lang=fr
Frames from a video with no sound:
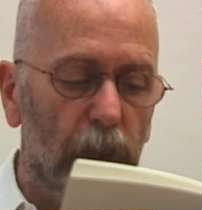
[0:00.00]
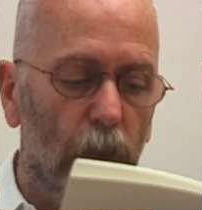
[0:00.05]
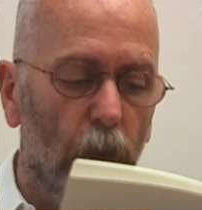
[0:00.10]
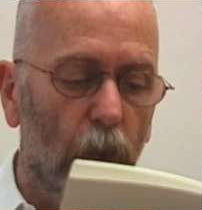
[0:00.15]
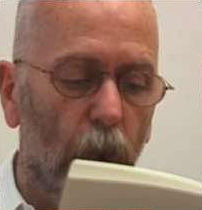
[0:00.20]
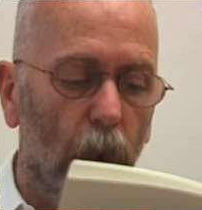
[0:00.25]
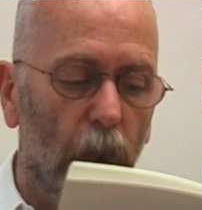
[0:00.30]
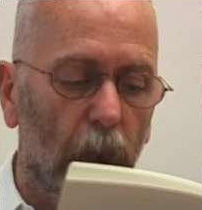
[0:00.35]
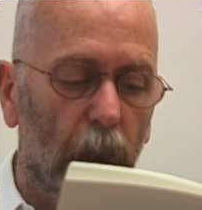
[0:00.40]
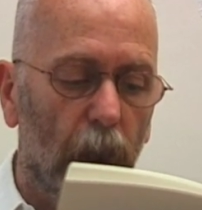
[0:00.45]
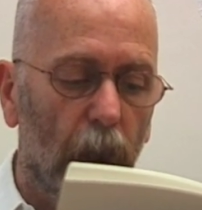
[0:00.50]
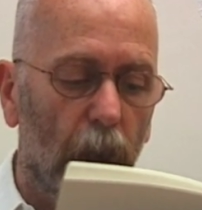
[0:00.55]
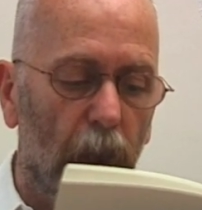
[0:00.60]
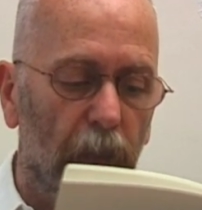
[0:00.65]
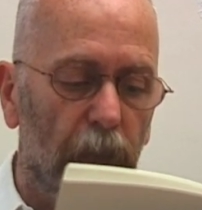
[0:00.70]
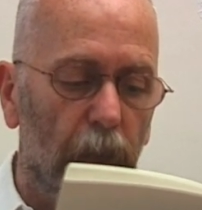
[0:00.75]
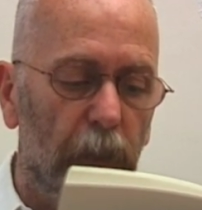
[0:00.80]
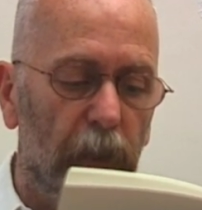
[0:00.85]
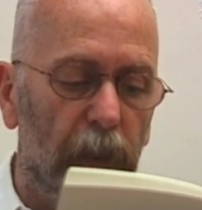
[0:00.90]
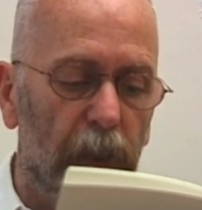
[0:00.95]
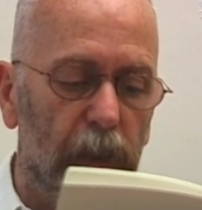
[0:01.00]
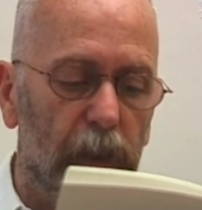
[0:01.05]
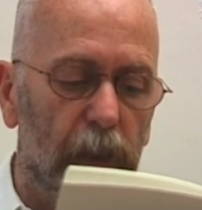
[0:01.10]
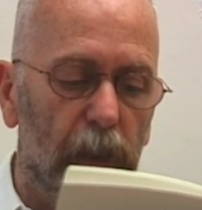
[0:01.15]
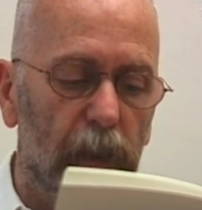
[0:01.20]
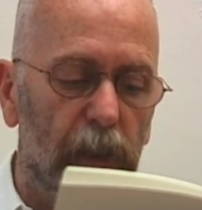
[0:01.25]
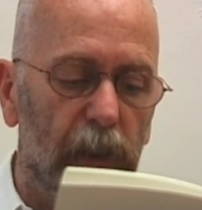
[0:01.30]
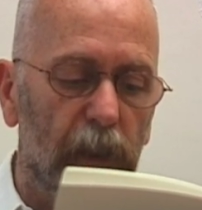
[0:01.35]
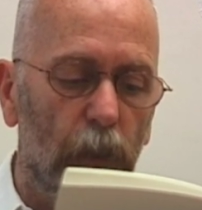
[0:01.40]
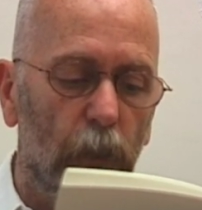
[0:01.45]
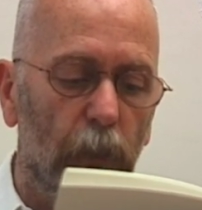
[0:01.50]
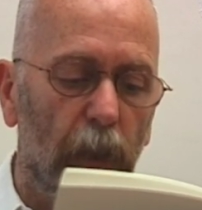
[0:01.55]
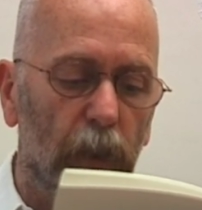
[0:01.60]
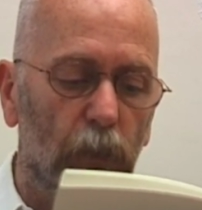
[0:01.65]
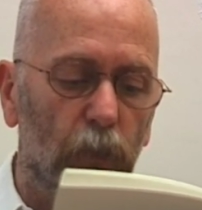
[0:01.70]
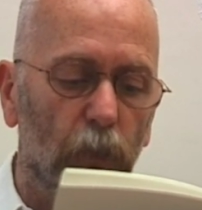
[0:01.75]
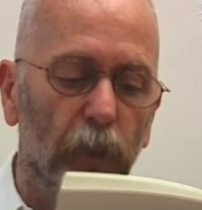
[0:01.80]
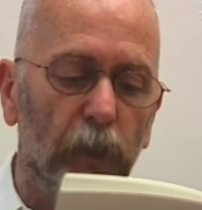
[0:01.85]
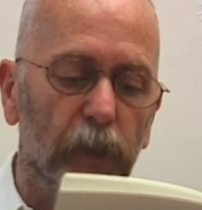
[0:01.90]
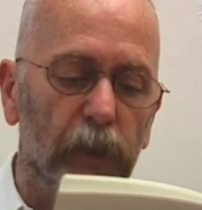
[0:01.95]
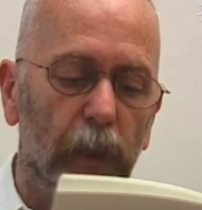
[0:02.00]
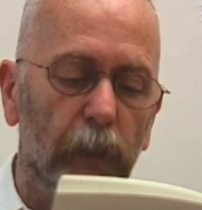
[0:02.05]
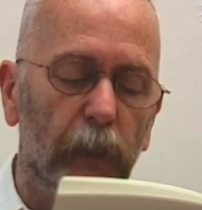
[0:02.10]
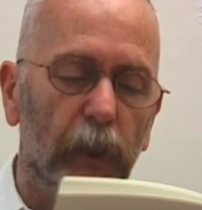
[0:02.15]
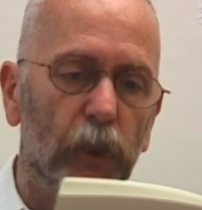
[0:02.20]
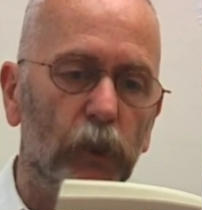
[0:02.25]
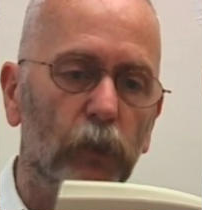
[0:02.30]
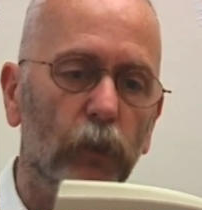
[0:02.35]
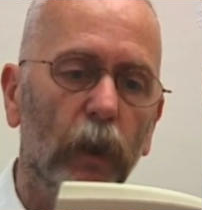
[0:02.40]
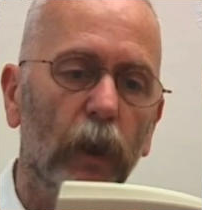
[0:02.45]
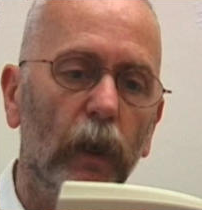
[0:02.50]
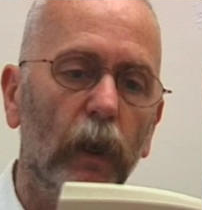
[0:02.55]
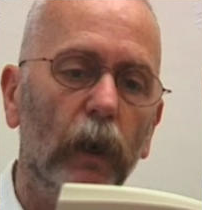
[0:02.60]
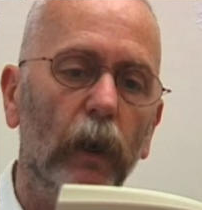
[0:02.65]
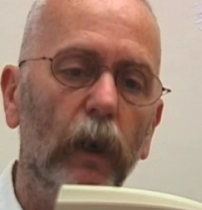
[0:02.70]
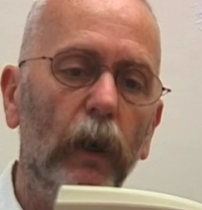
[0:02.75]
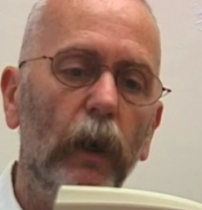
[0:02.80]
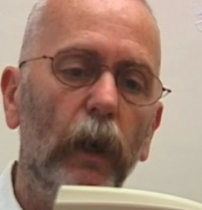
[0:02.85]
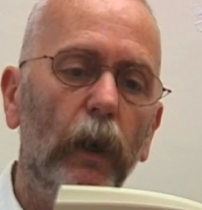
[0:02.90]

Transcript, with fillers: le hors-là avait bien saisi le bâton dans sa mâchoire,